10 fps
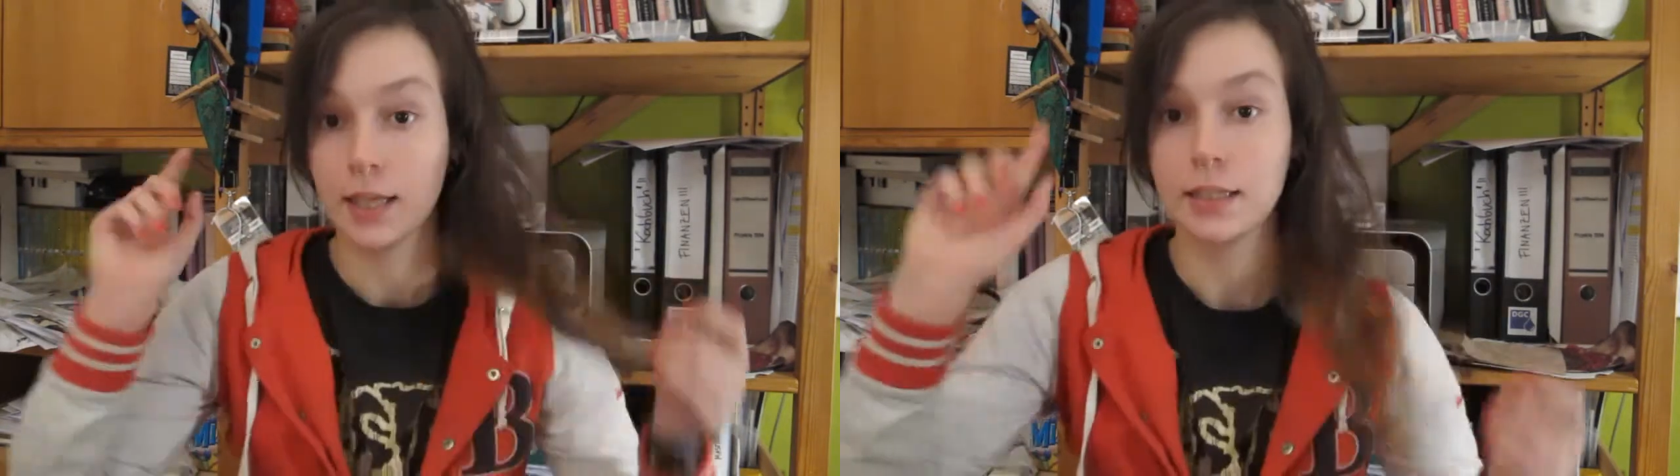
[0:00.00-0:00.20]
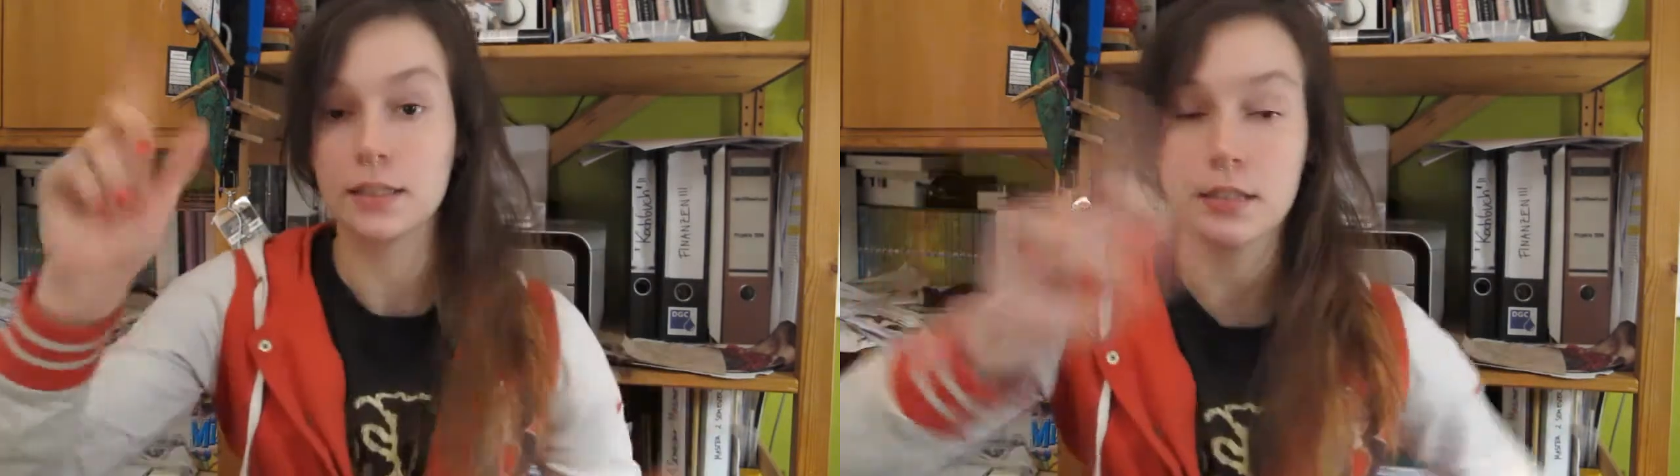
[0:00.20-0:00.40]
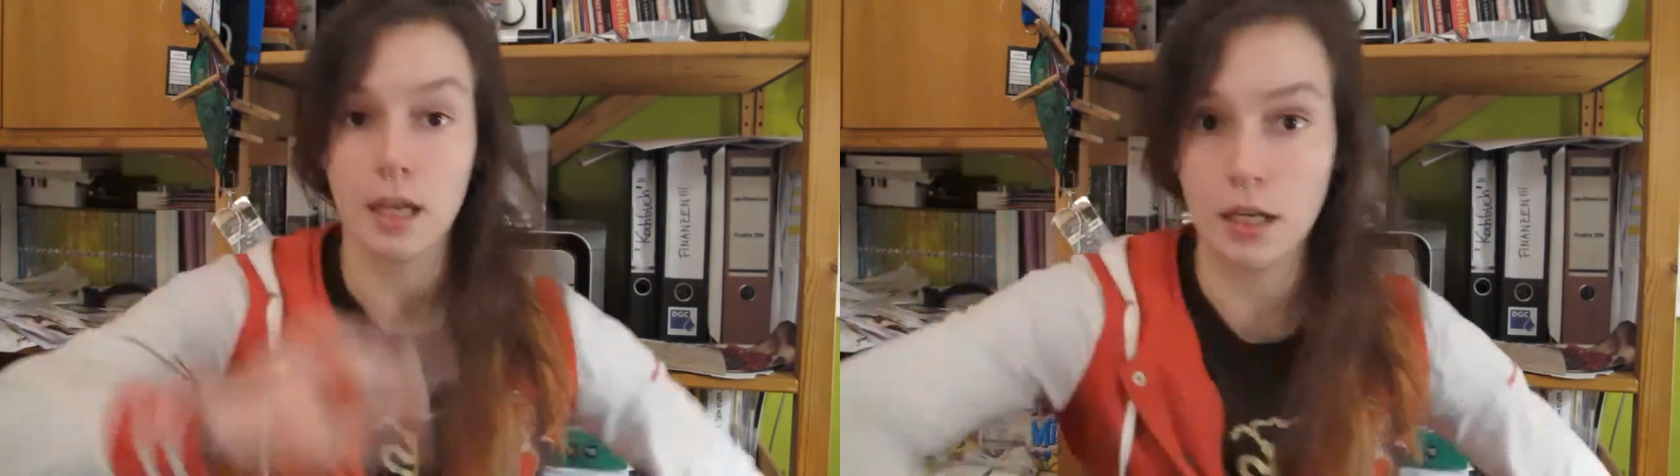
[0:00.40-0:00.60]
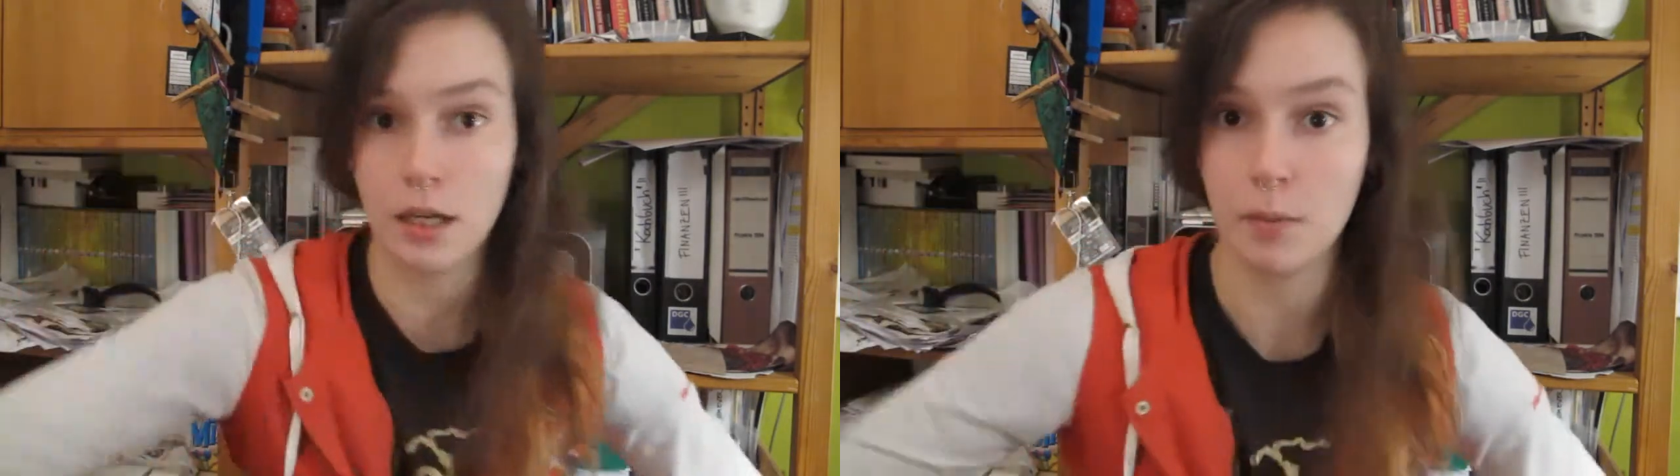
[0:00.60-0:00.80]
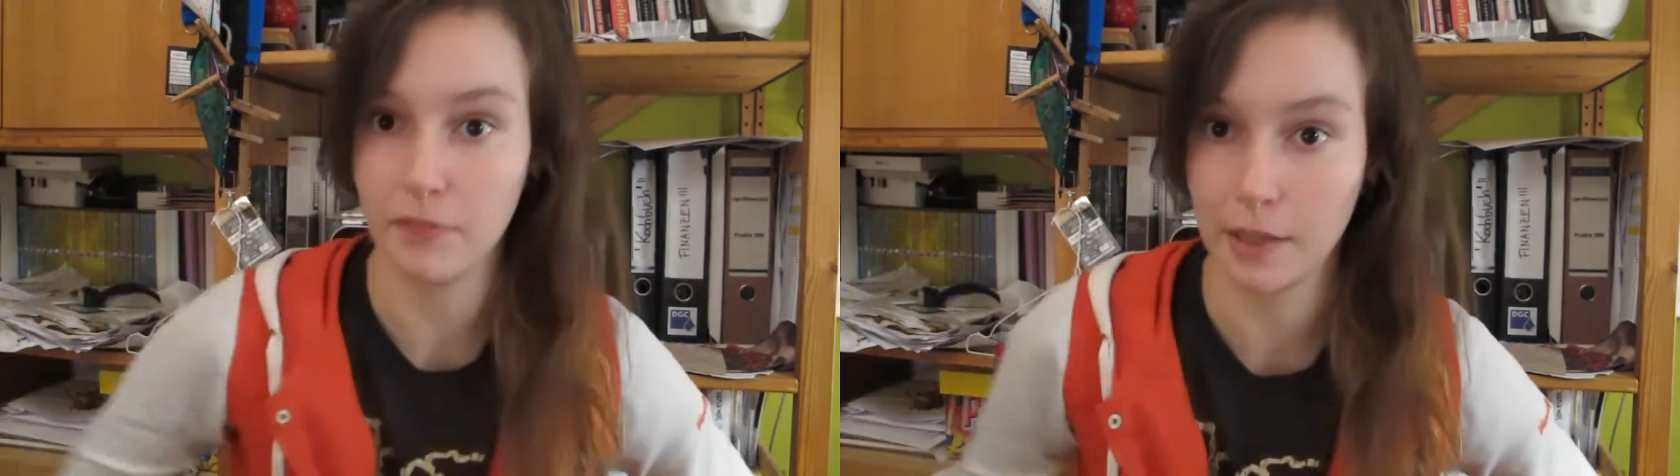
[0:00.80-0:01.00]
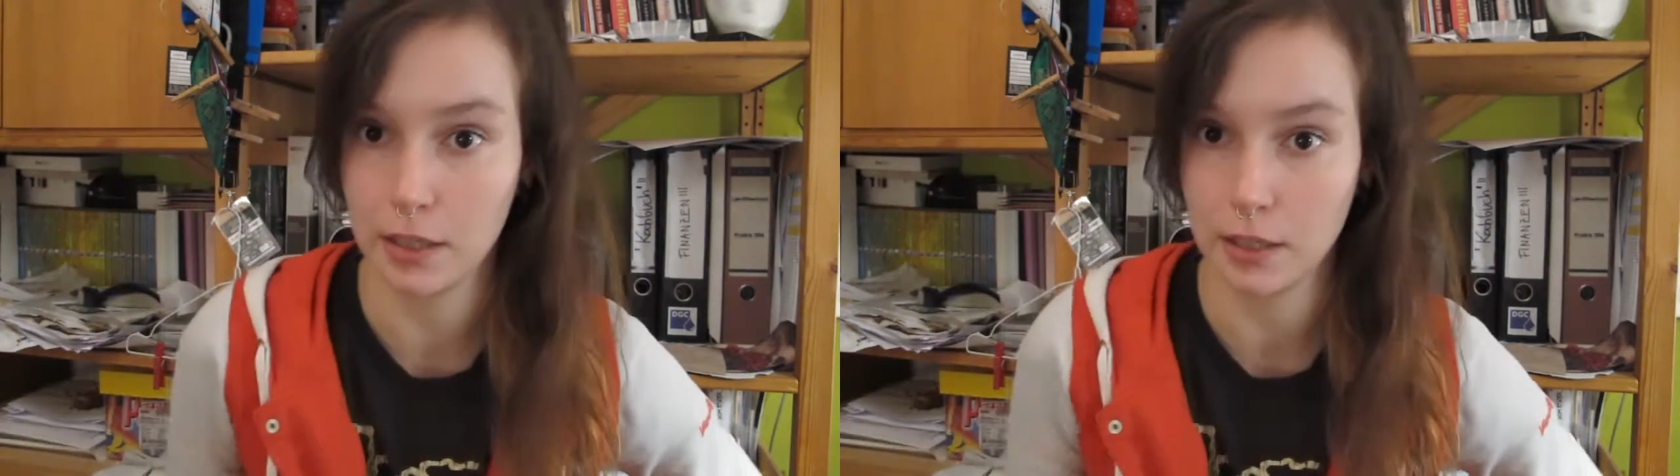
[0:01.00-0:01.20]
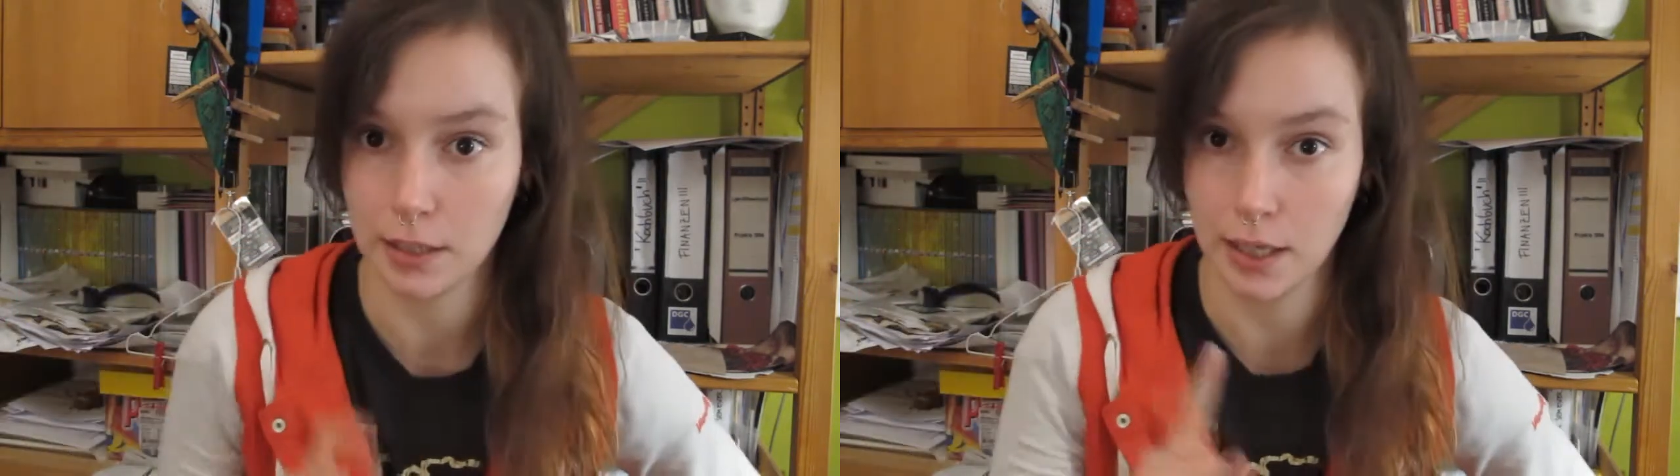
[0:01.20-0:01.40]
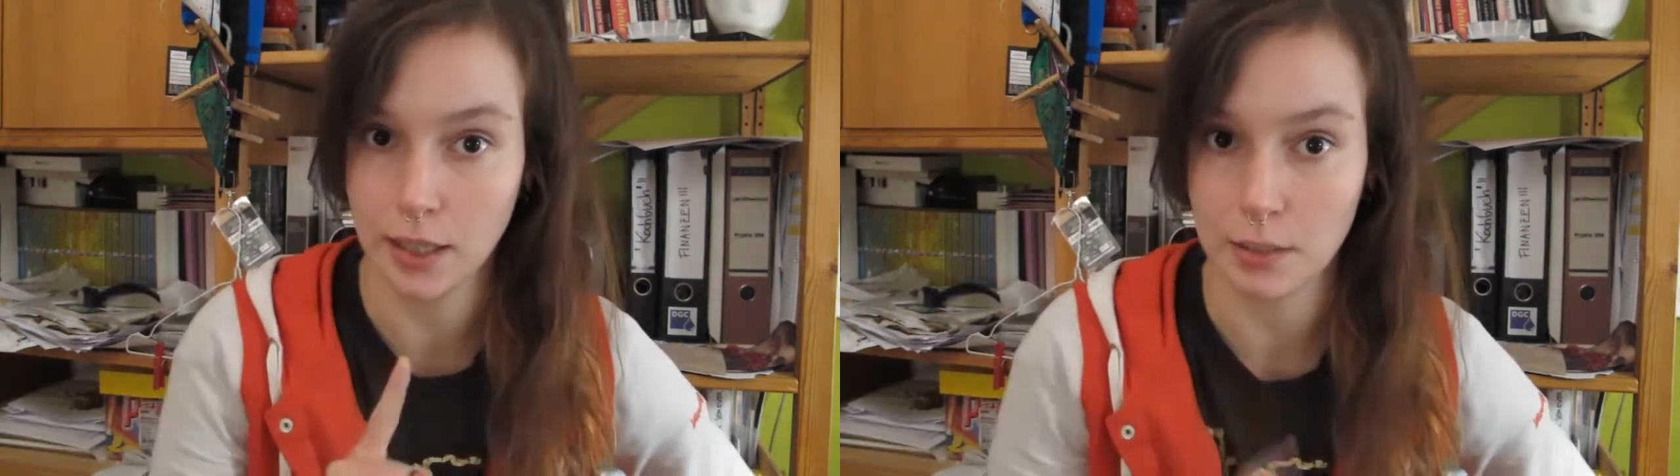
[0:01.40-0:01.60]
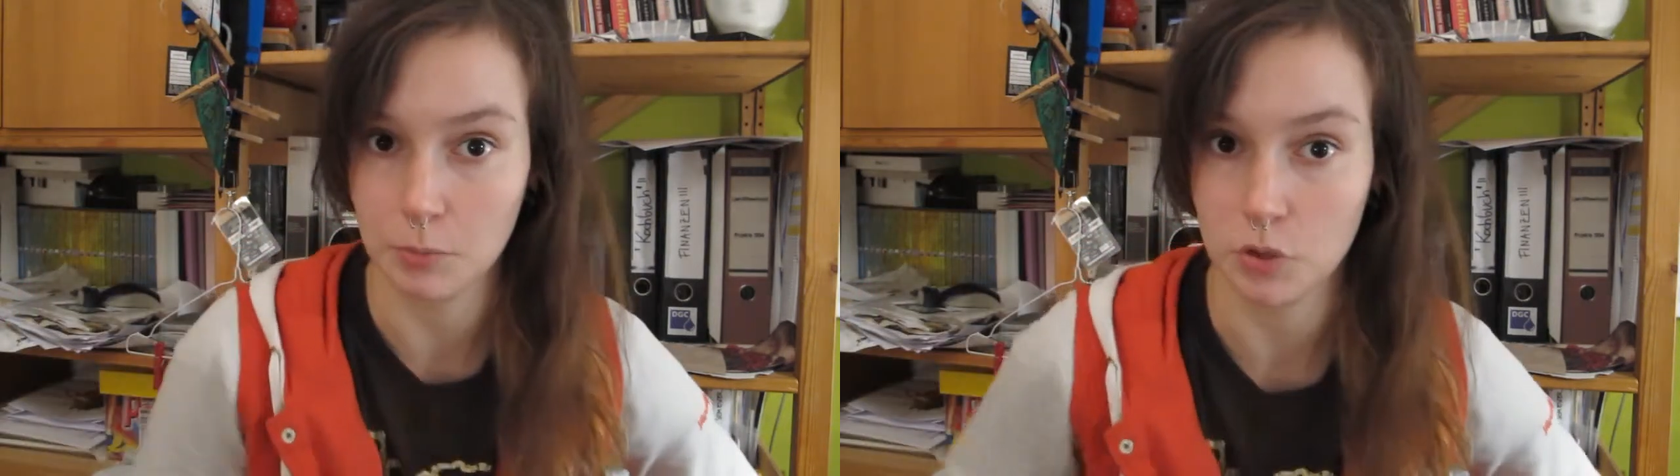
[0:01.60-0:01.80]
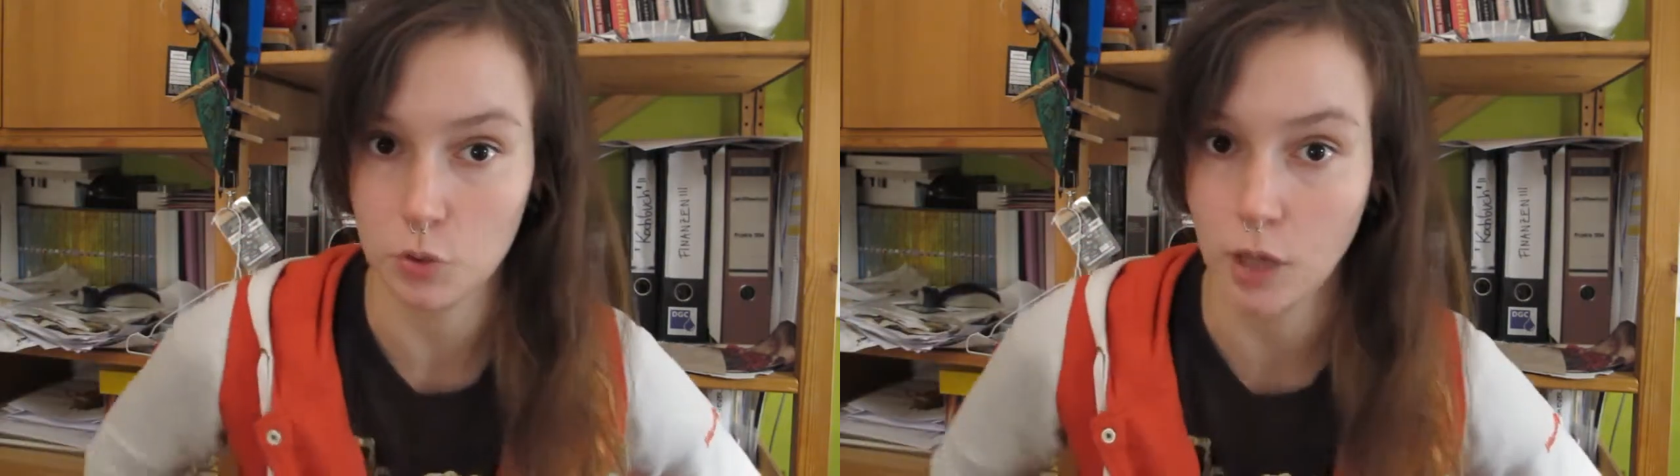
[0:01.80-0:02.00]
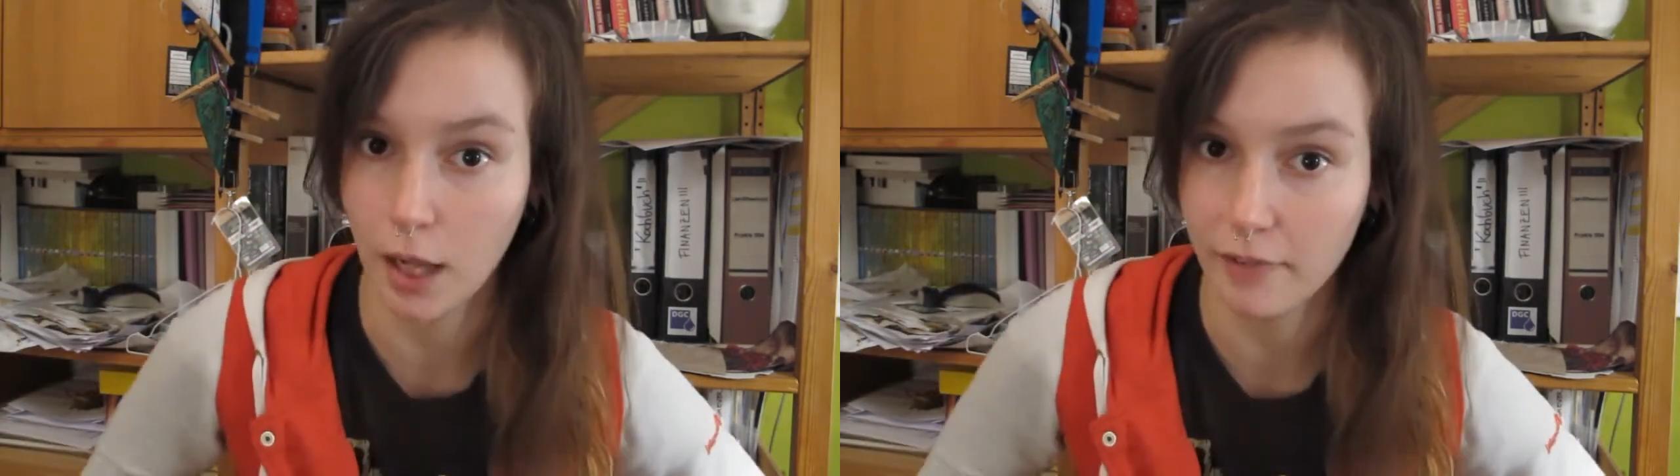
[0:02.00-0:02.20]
Diese Annahme wäre in der Tat nämlich total